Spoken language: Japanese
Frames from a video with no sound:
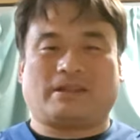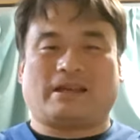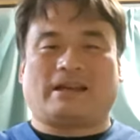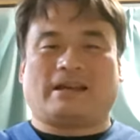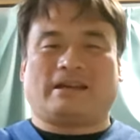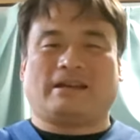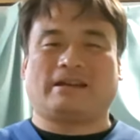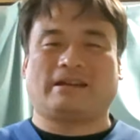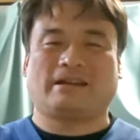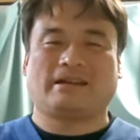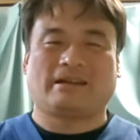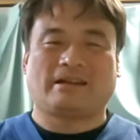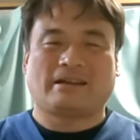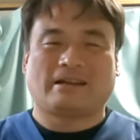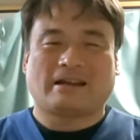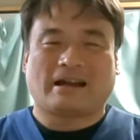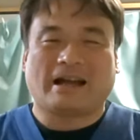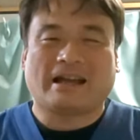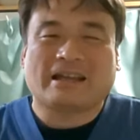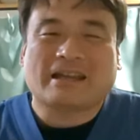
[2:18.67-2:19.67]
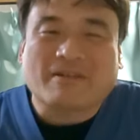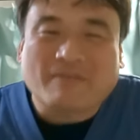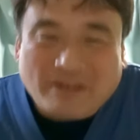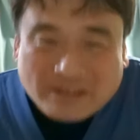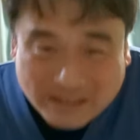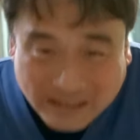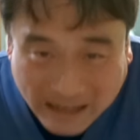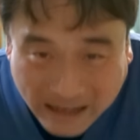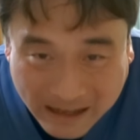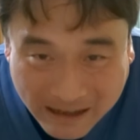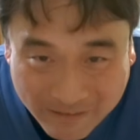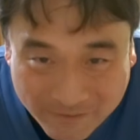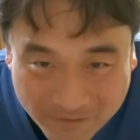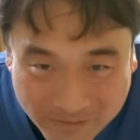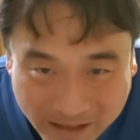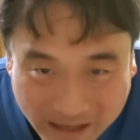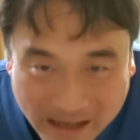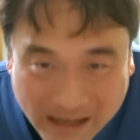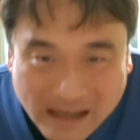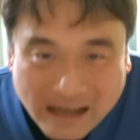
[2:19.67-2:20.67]
ね。はい、いきました
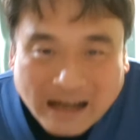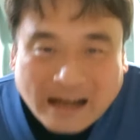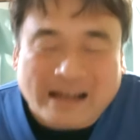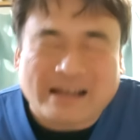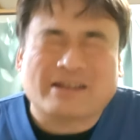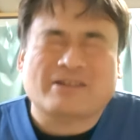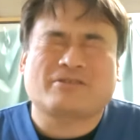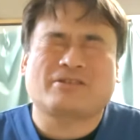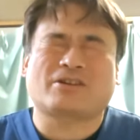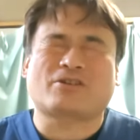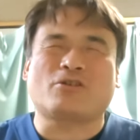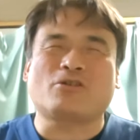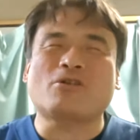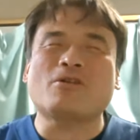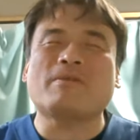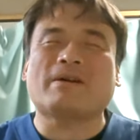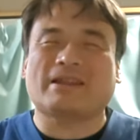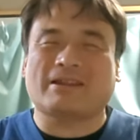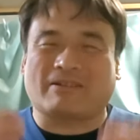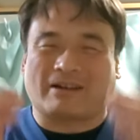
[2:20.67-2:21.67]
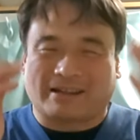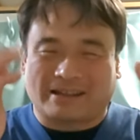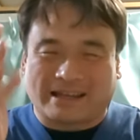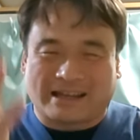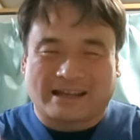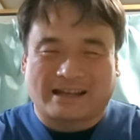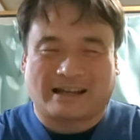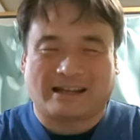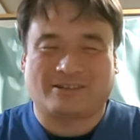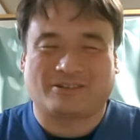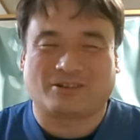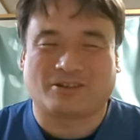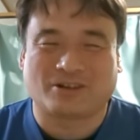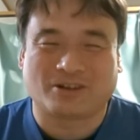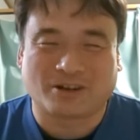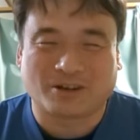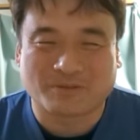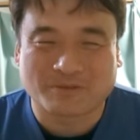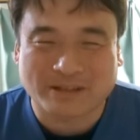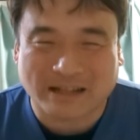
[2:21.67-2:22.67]
ね。はい。で、ここまではね、あ
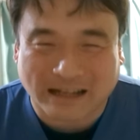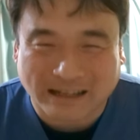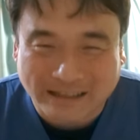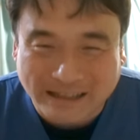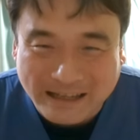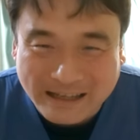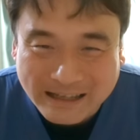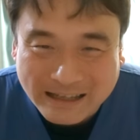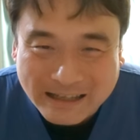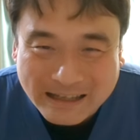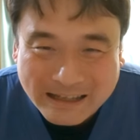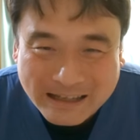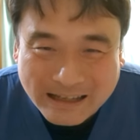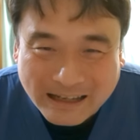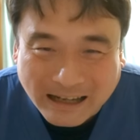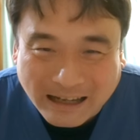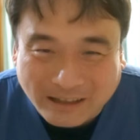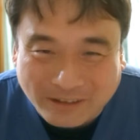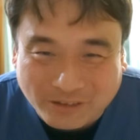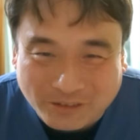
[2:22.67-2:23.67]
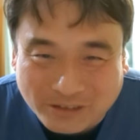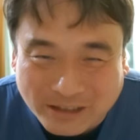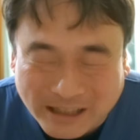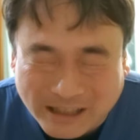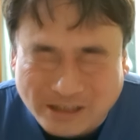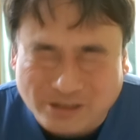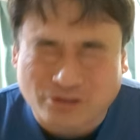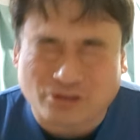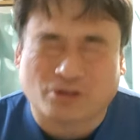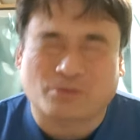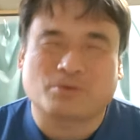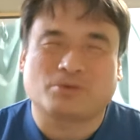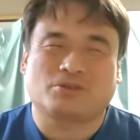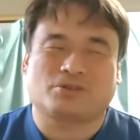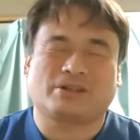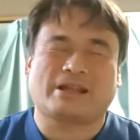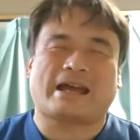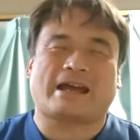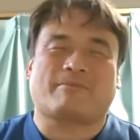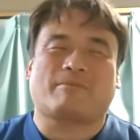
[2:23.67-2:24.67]
のー、みんなね、あの、できると思う
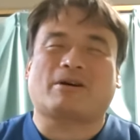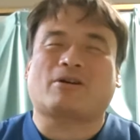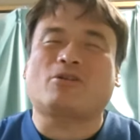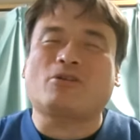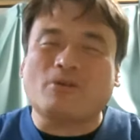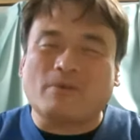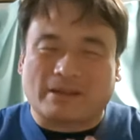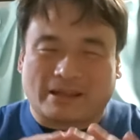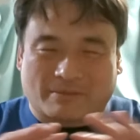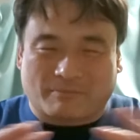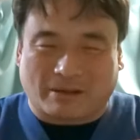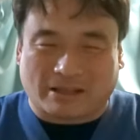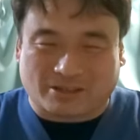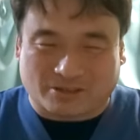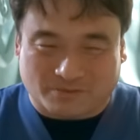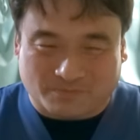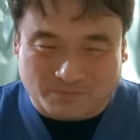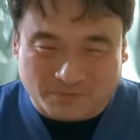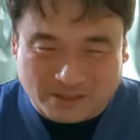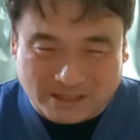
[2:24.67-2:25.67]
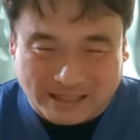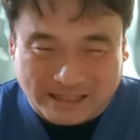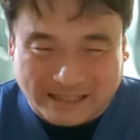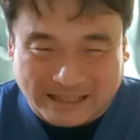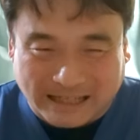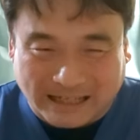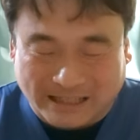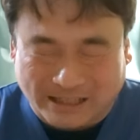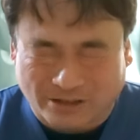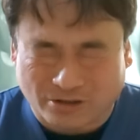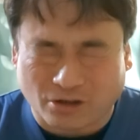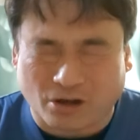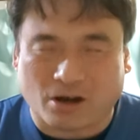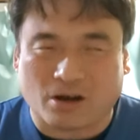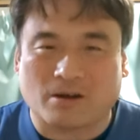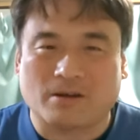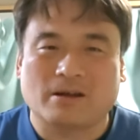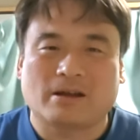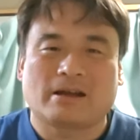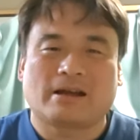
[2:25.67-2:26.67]
ので、まあ、ここまで、まず、しっかり
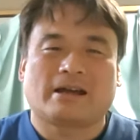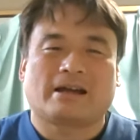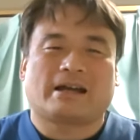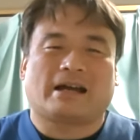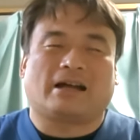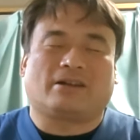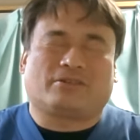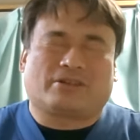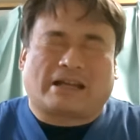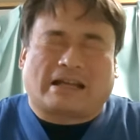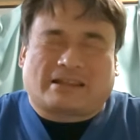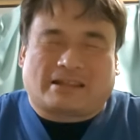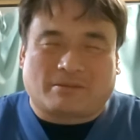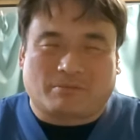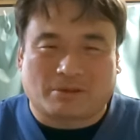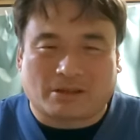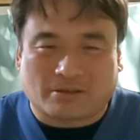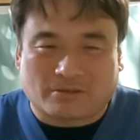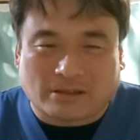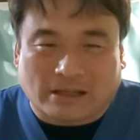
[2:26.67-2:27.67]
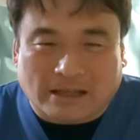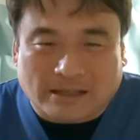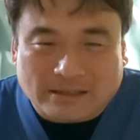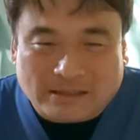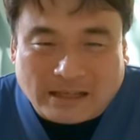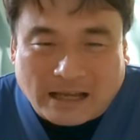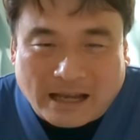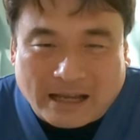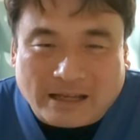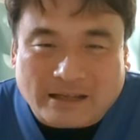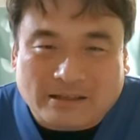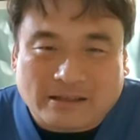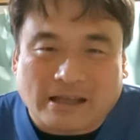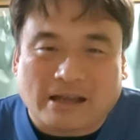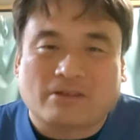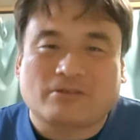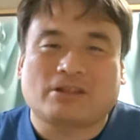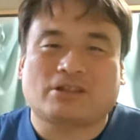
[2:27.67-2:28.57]
と、あの、やってみてください。ね。